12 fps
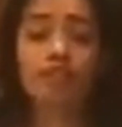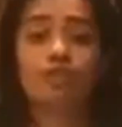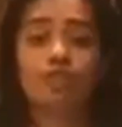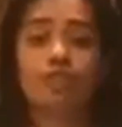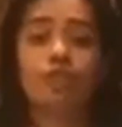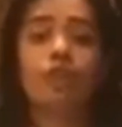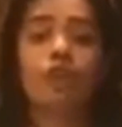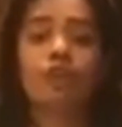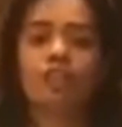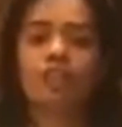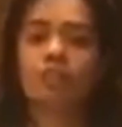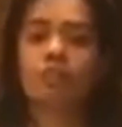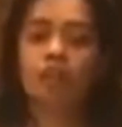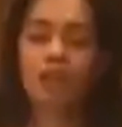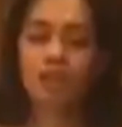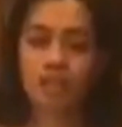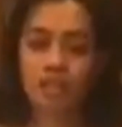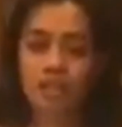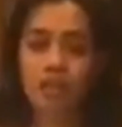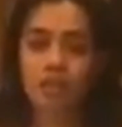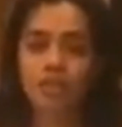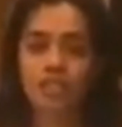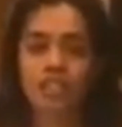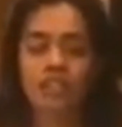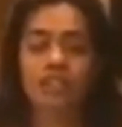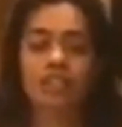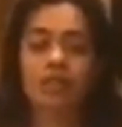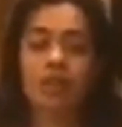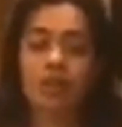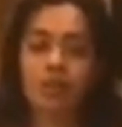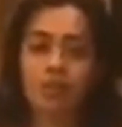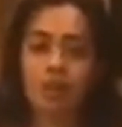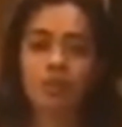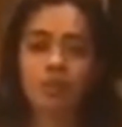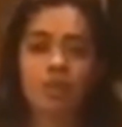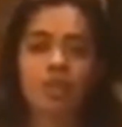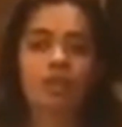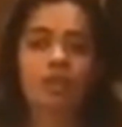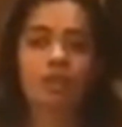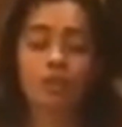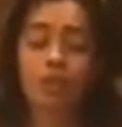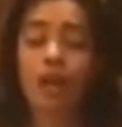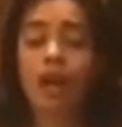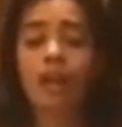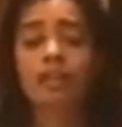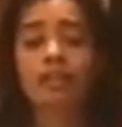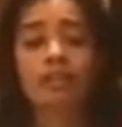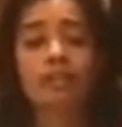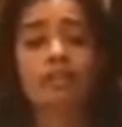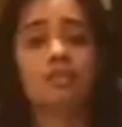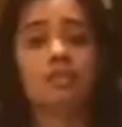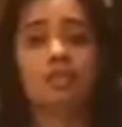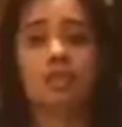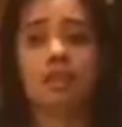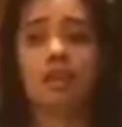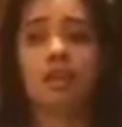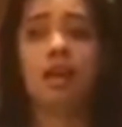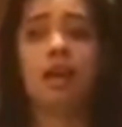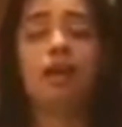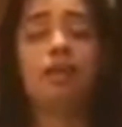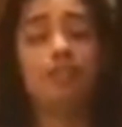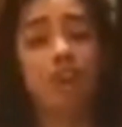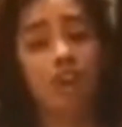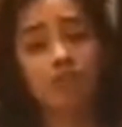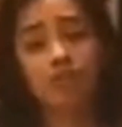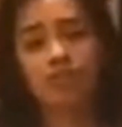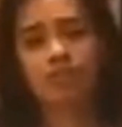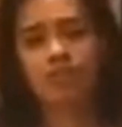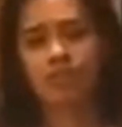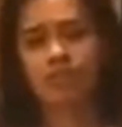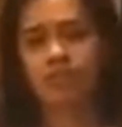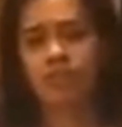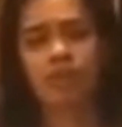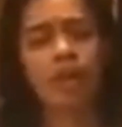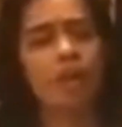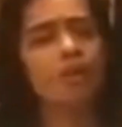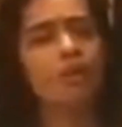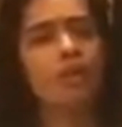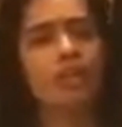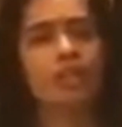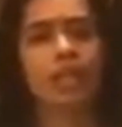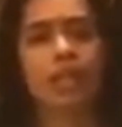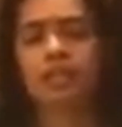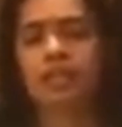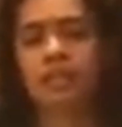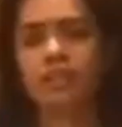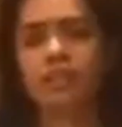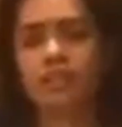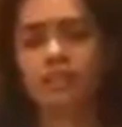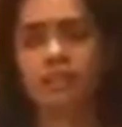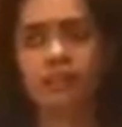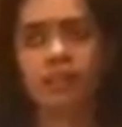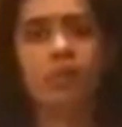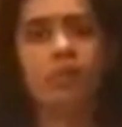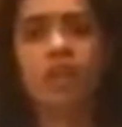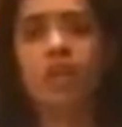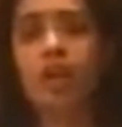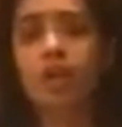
ভিডিও অলরেডি আমরা রেডি করেছি যেগুলোর মিউজিক কিছু কারেকশনস ভয়েস ওভার যেগুলো এখনও রেডি না দোজ আর নট